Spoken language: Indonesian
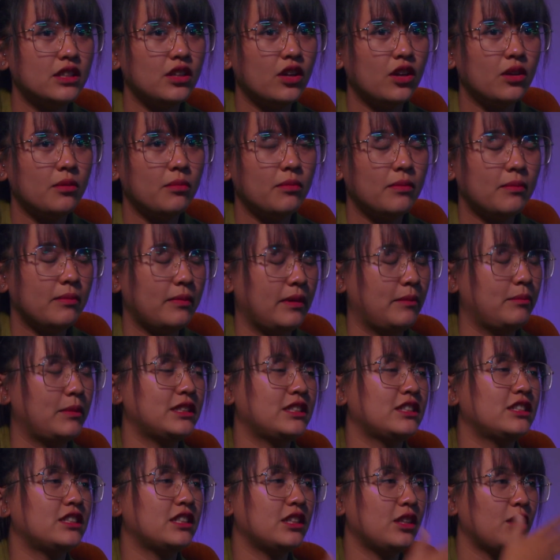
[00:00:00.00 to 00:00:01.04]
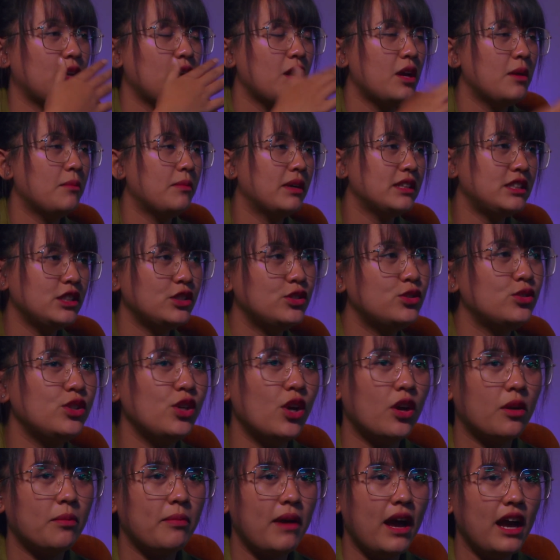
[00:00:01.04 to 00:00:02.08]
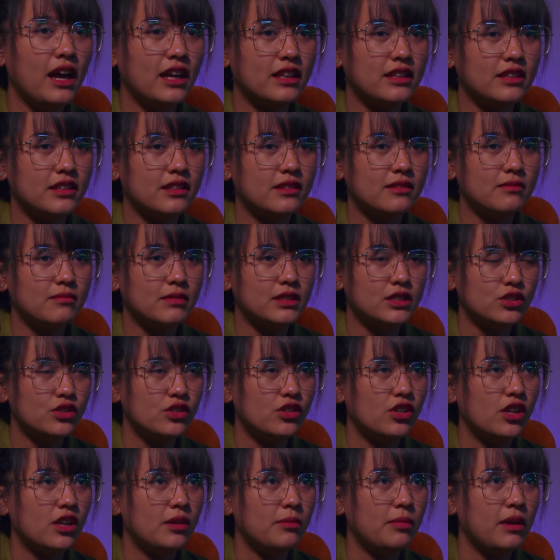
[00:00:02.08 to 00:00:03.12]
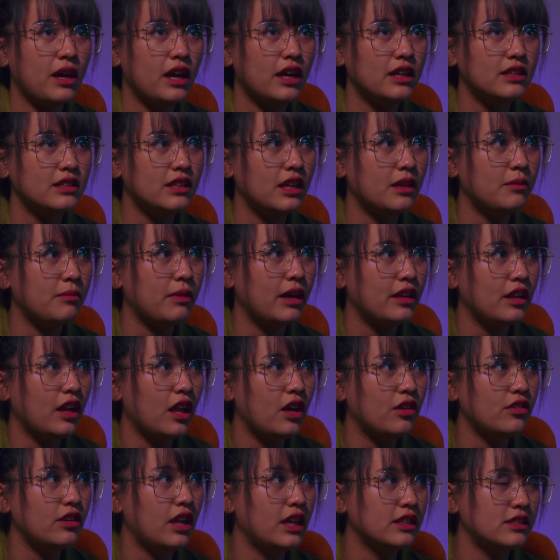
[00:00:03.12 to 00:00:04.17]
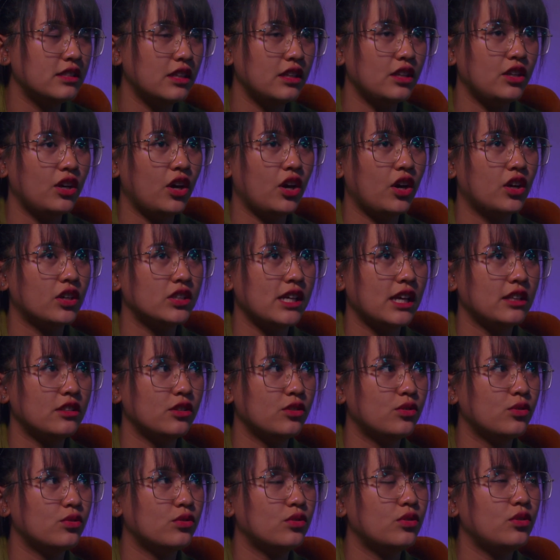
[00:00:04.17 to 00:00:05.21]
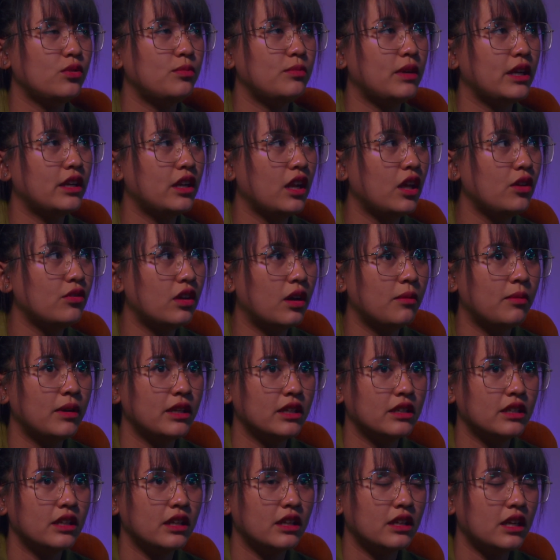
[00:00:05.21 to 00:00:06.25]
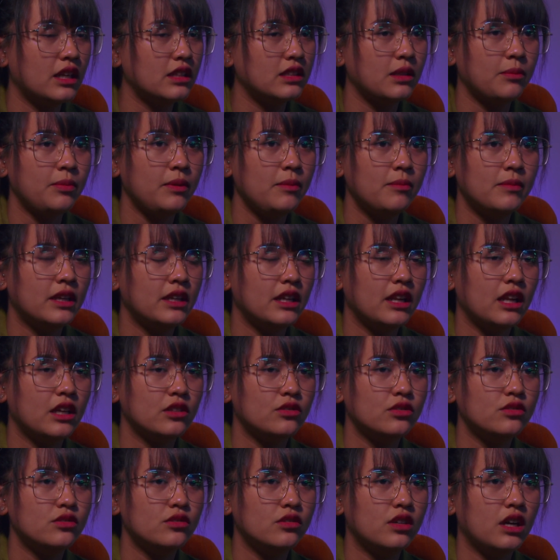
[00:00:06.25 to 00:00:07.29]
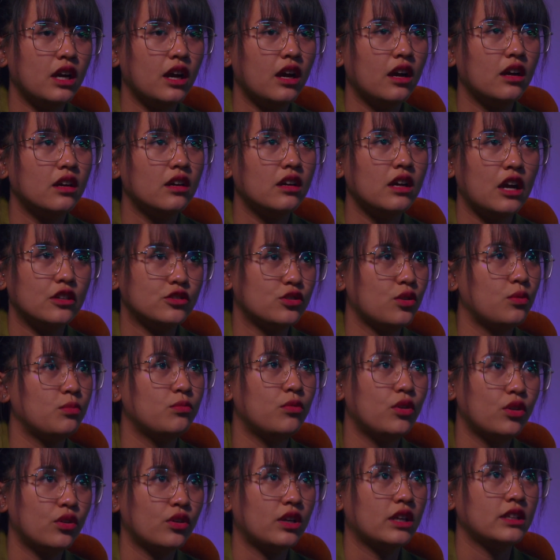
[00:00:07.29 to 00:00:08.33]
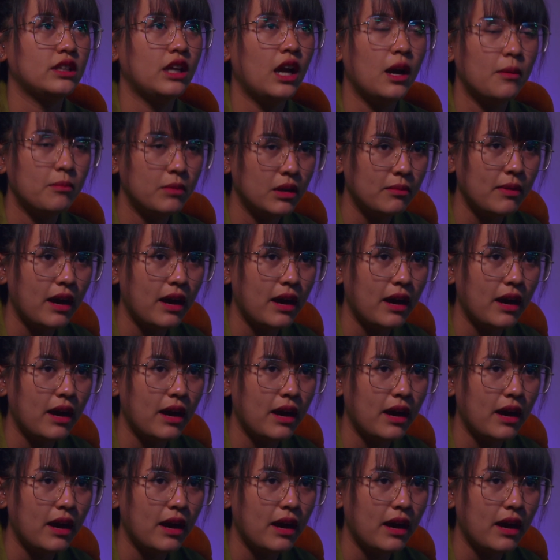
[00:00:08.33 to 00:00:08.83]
senior, mm, masih senior, masih junior banget, masih junior banget dan Mbak Nila udah senior. Saat itu tuh Mbak Nila udah banyak dikenal, tapi Mbak Nila itu juga nggak sombong, orangnya humble